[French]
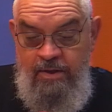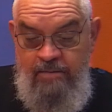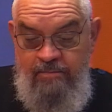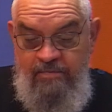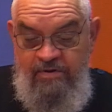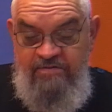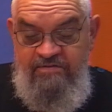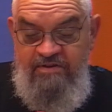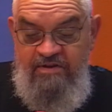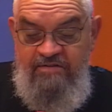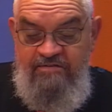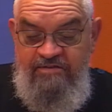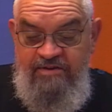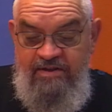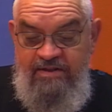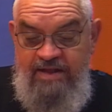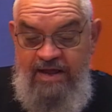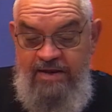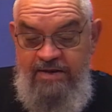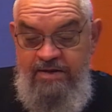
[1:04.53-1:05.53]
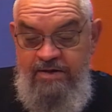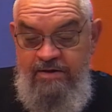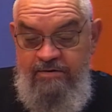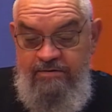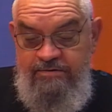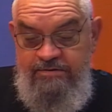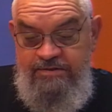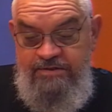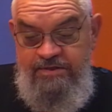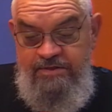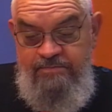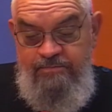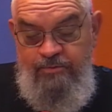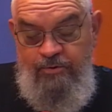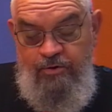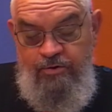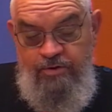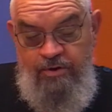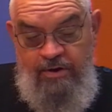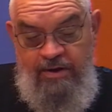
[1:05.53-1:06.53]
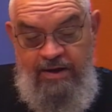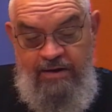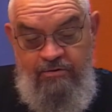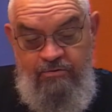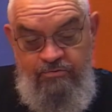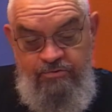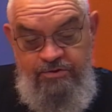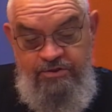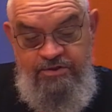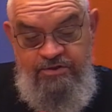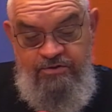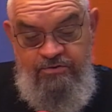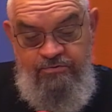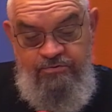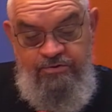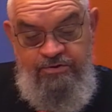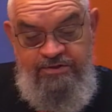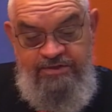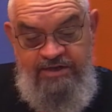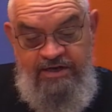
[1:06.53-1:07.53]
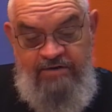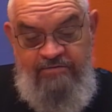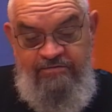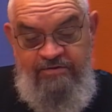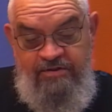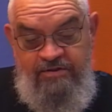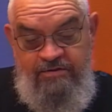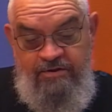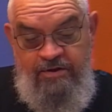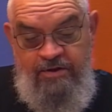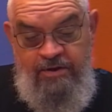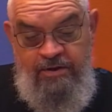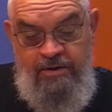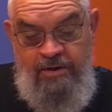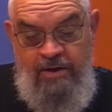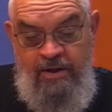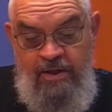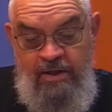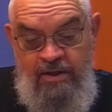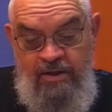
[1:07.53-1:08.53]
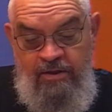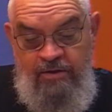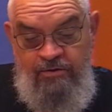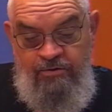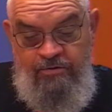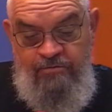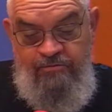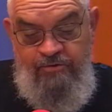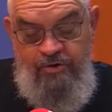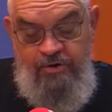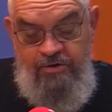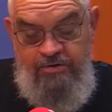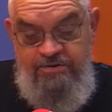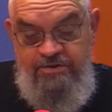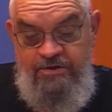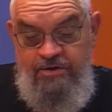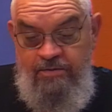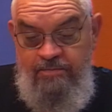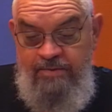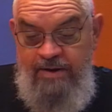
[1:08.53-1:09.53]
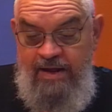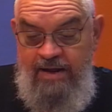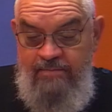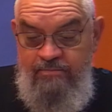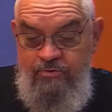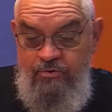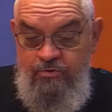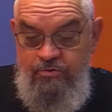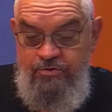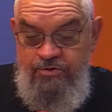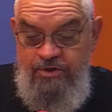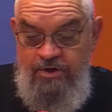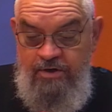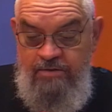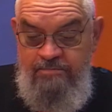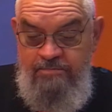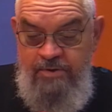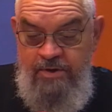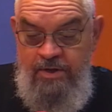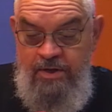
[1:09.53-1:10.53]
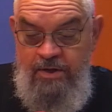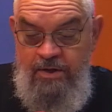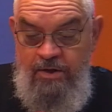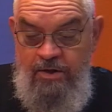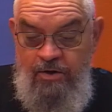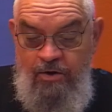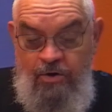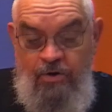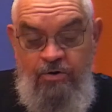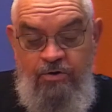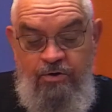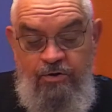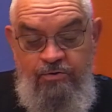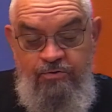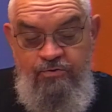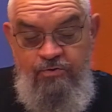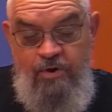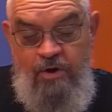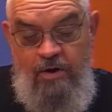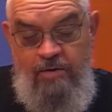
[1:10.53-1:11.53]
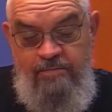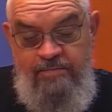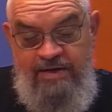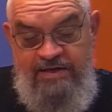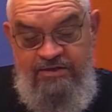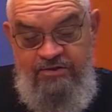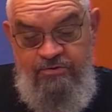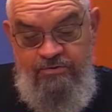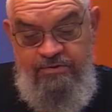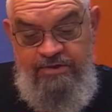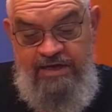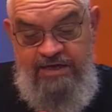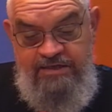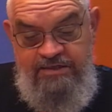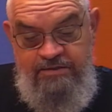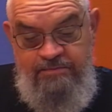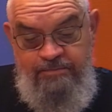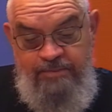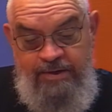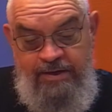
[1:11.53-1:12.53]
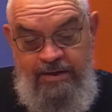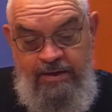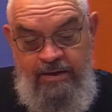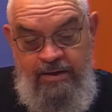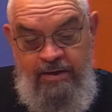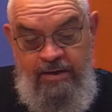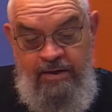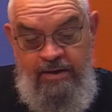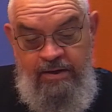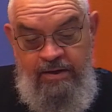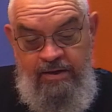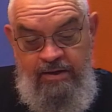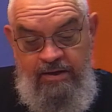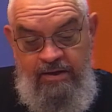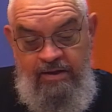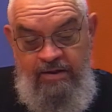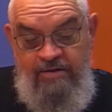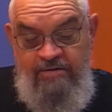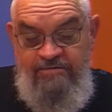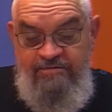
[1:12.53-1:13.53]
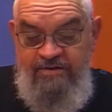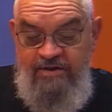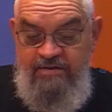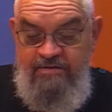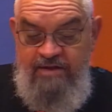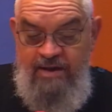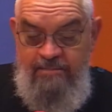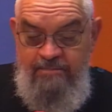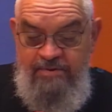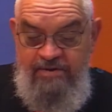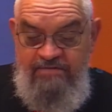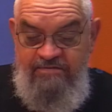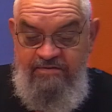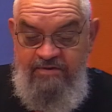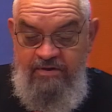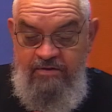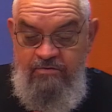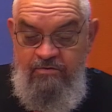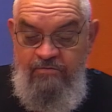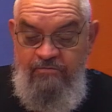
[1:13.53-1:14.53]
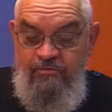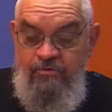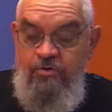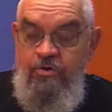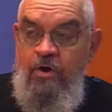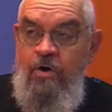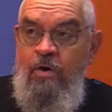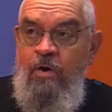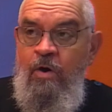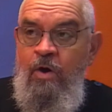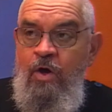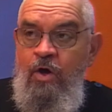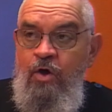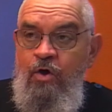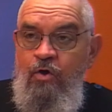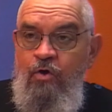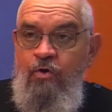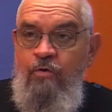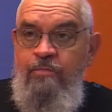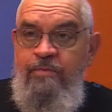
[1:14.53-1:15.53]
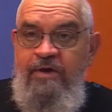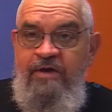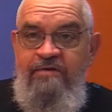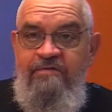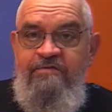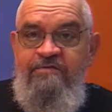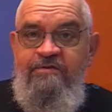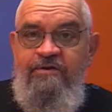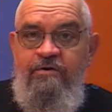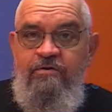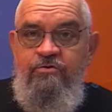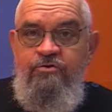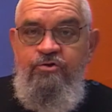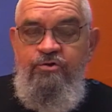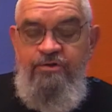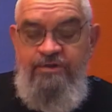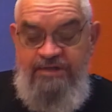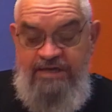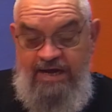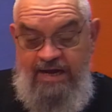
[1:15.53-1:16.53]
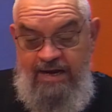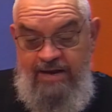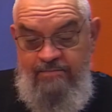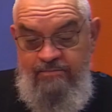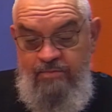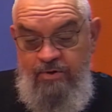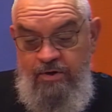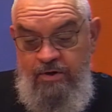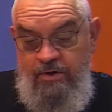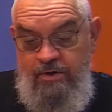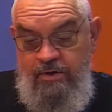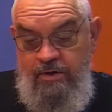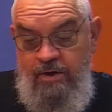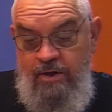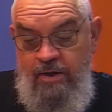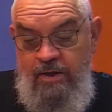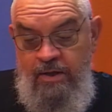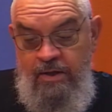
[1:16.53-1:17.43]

mais il s'est anéanti, prenant la condition de serviteur, devenant semblable aux hommes, reconnu homme à son aspect, il s'est abaissé, devenant obéissant jusqu'à la mort